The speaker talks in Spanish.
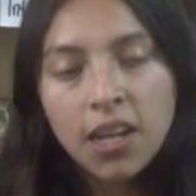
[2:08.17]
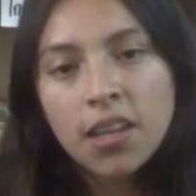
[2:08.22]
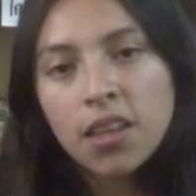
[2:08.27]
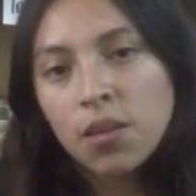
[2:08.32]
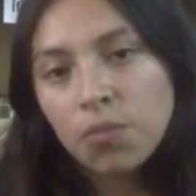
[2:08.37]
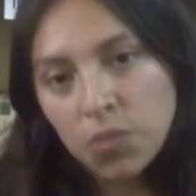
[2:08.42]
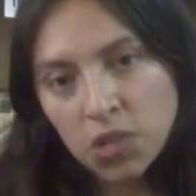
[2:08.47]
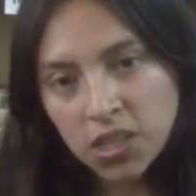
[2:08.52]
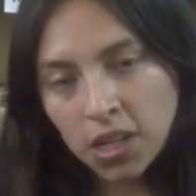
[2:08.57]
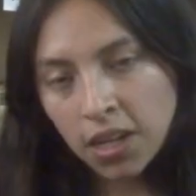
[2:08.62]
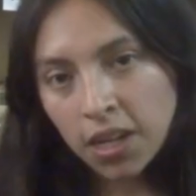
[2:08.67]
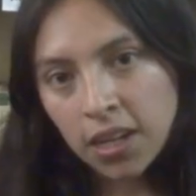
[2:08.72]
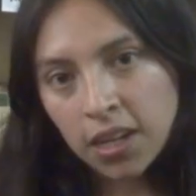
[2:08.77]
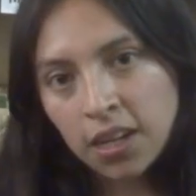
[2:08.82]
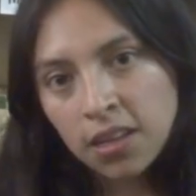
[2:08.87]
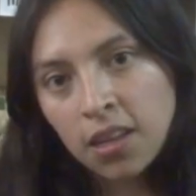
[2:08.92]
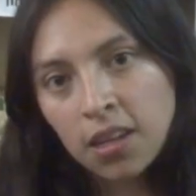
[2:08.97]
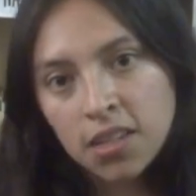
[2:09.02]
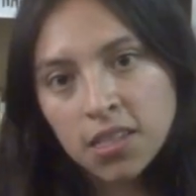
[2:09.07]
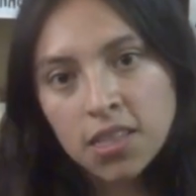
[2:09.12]
le dimos la
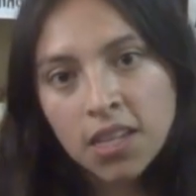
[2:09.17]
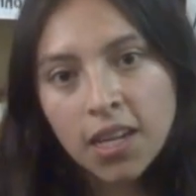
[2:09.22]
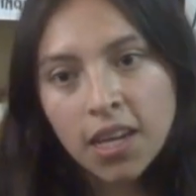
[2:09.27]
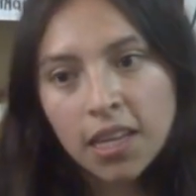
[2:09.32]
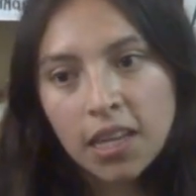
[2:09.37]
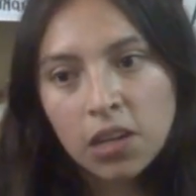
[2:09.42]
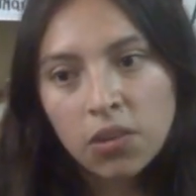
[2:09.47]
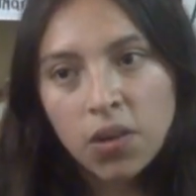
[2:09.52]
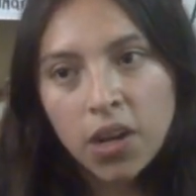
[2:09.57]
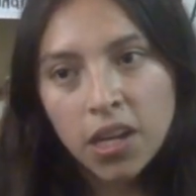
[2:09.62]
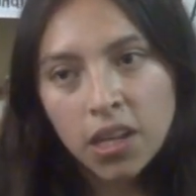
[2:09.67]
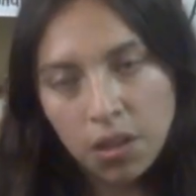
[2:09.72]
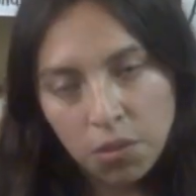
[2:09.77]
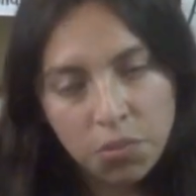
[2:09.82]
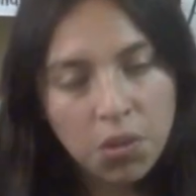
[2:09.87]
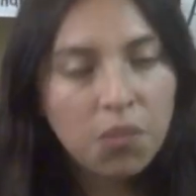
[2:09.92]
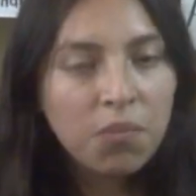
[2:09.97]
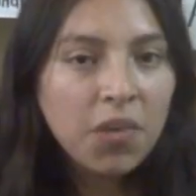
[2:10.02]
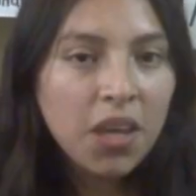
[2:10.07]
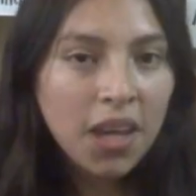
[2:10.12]
característica de guardia,
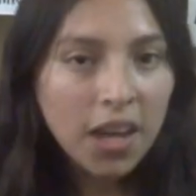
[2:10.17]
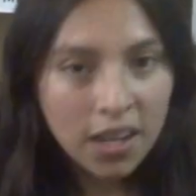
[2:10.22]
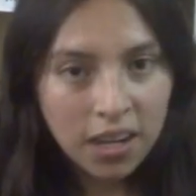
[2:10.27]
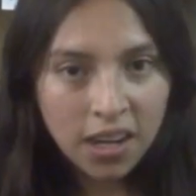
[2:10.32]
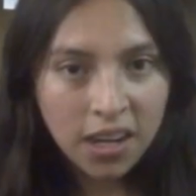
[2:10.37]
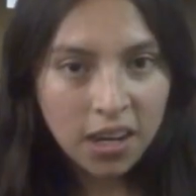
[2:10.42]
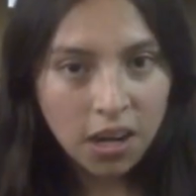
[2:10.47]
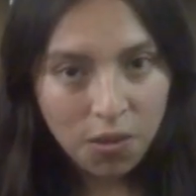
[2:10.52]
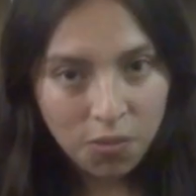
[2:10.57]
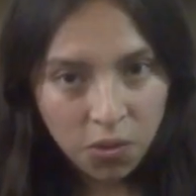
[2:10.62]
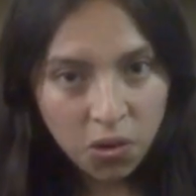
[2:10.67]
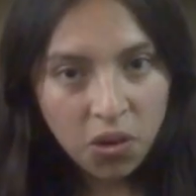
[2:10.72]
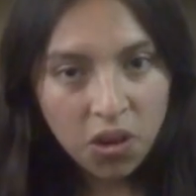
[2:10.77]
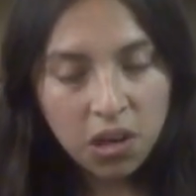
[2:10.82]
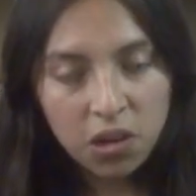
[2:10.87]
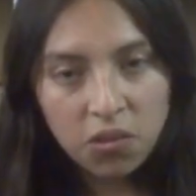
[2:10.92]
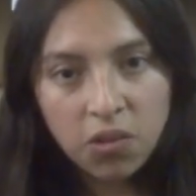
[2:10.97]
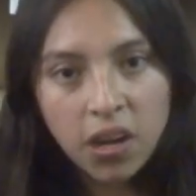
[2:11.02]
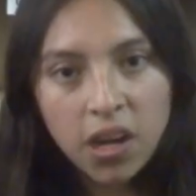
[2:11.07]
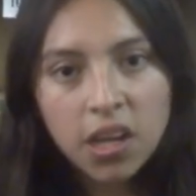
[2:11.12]
mi amiga le grabó
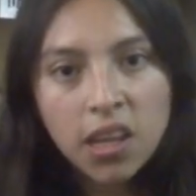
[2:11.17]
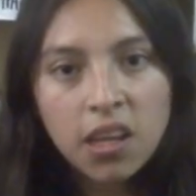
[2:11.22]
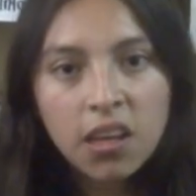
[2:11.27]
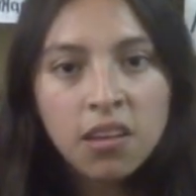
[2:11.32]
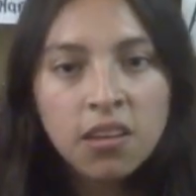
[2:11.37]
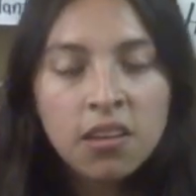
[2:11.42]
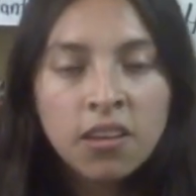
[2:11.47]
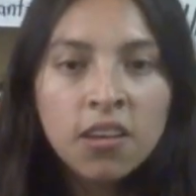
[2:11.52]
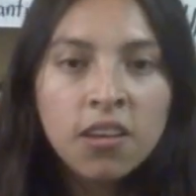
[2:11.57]
al guardia